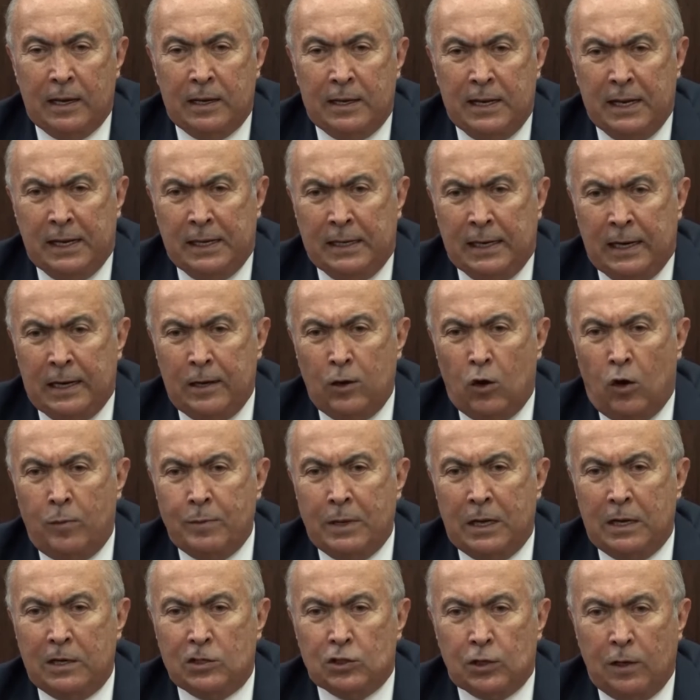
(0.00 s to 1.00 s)
نحن اليوم
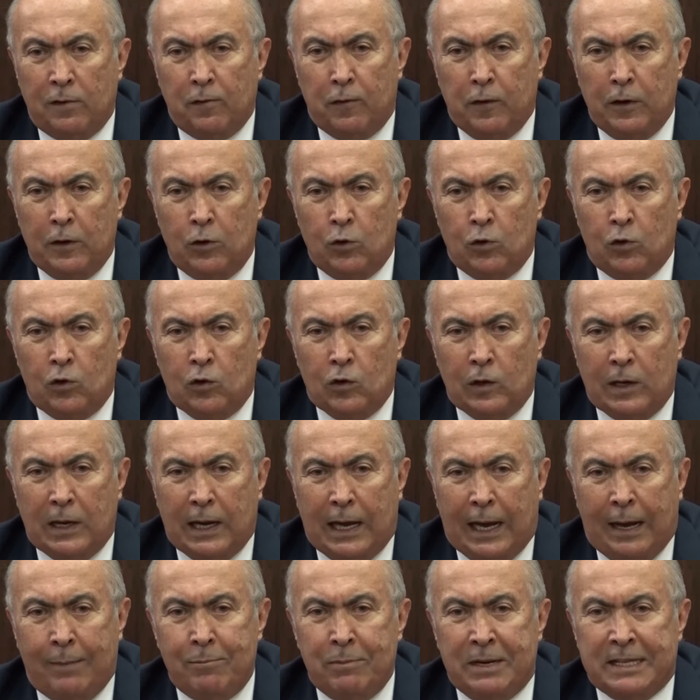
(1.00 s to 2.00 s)
يلي شايفينه
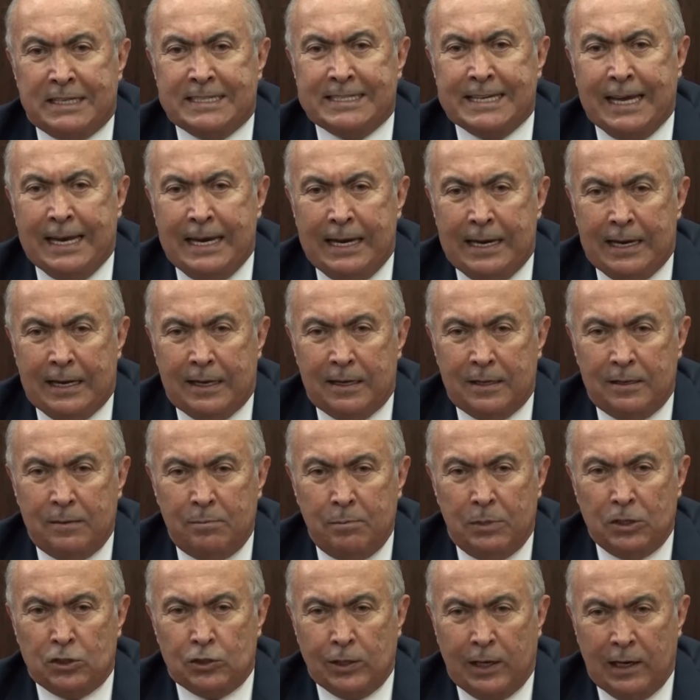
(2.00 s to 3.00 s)
عم نتسلى
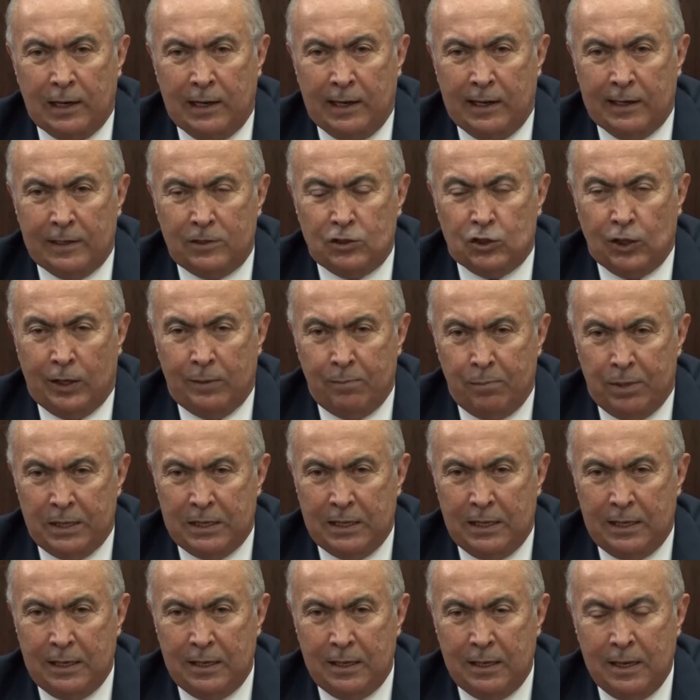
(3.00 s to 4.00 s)
بشغلات
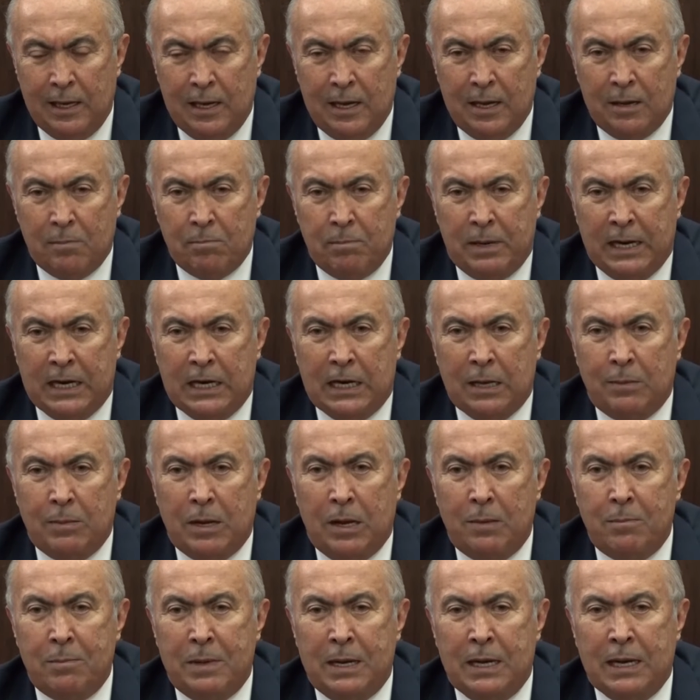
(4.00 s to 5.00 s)
جانبية
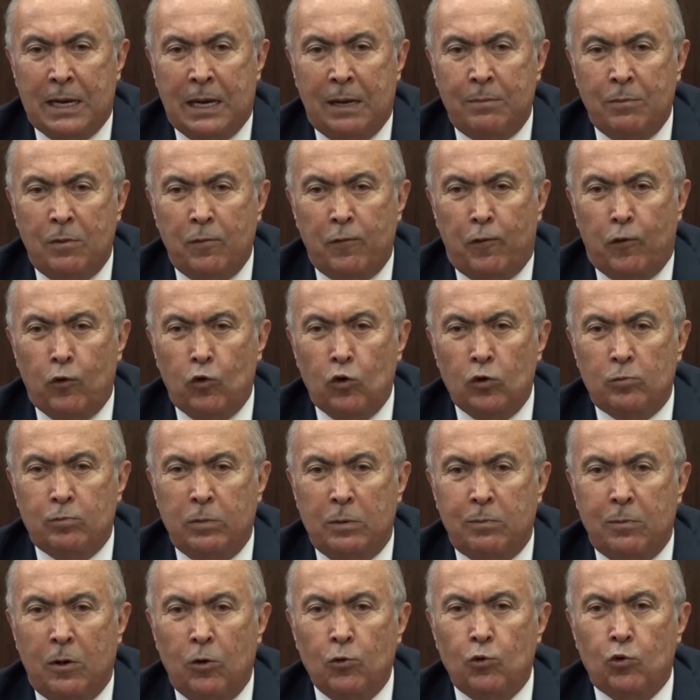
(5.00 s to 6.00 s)
بينما ما عم نفوت
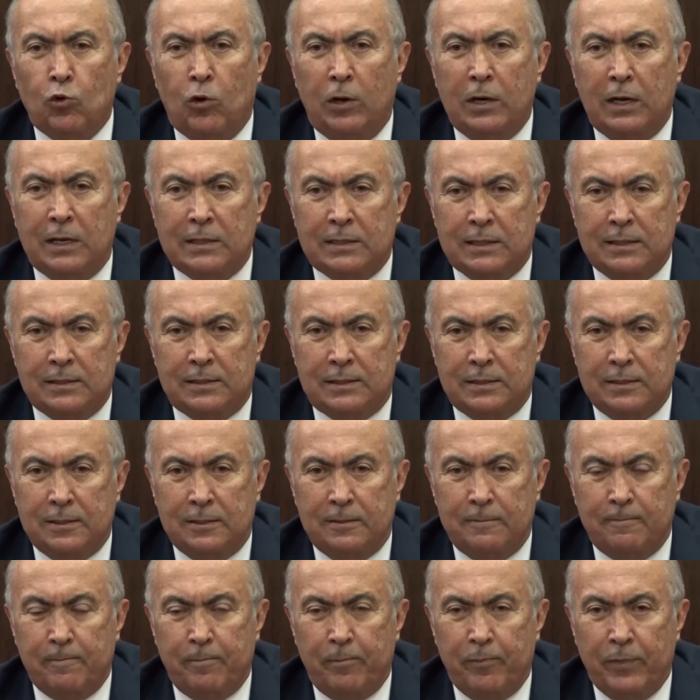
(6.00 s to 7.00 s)
بالموضوع الأساسي
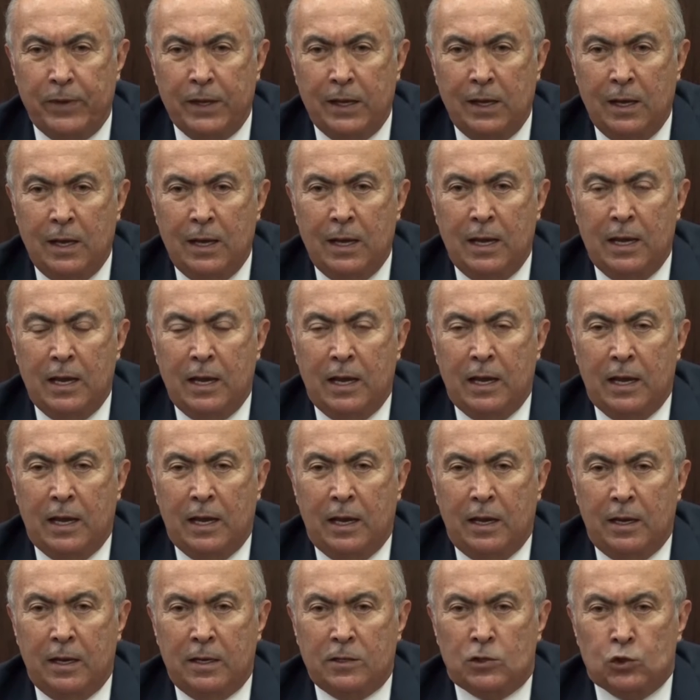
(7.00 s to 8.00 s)

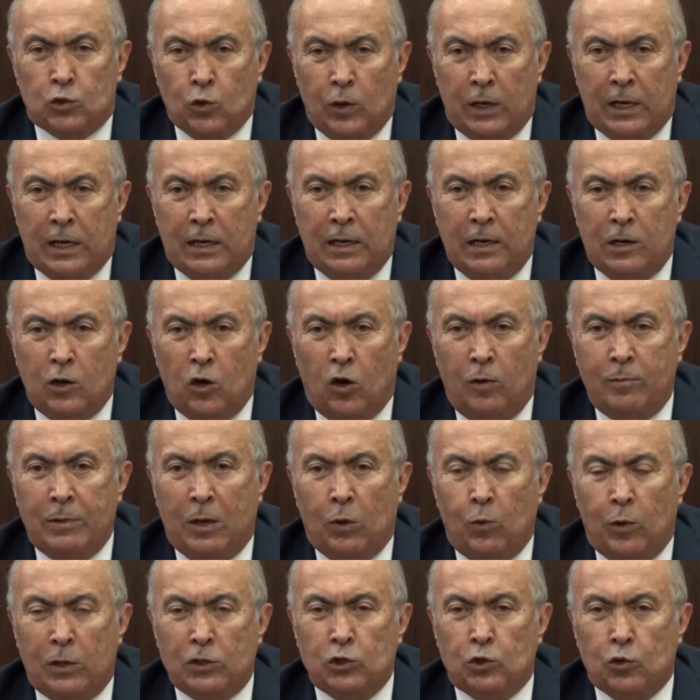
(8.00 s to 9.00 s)
السؤال اليوم
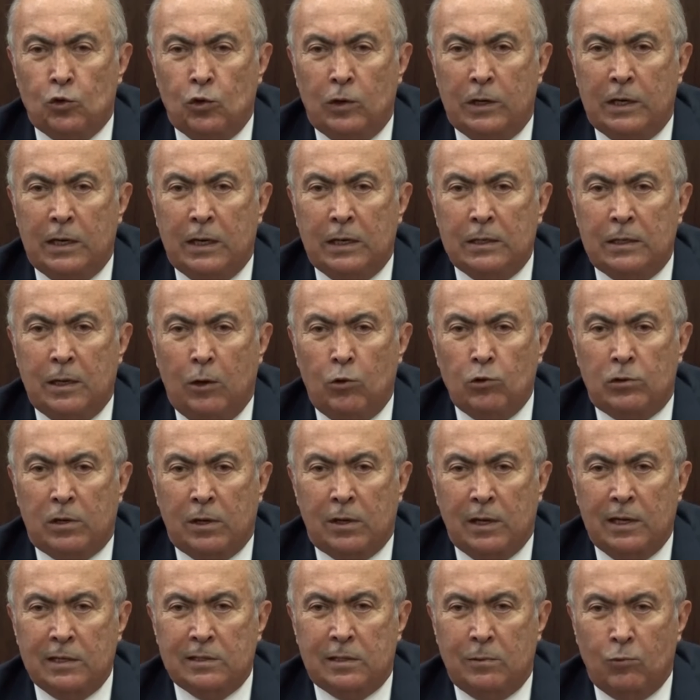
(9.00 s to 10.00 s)
نوجهه لدولة
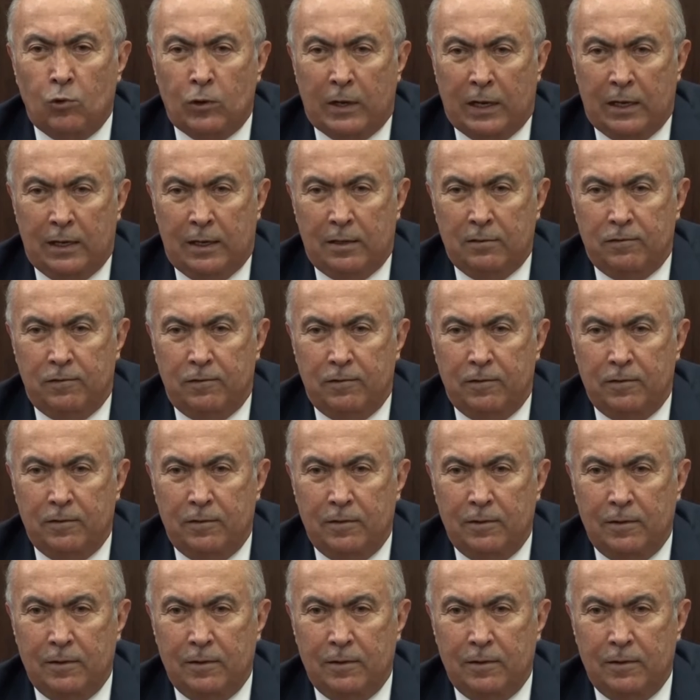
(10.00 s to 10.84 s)
الرئيس المكلف